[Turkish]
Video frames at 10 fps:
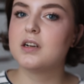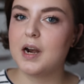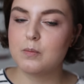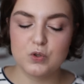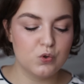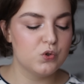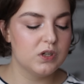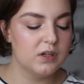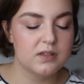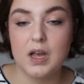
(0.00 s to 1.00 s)
krem
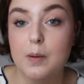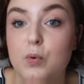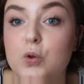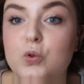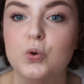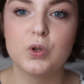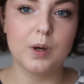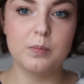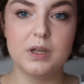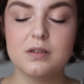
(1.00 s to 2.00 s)
sürücülerin sahip olduğu
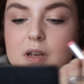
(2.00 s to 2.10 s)
yapıya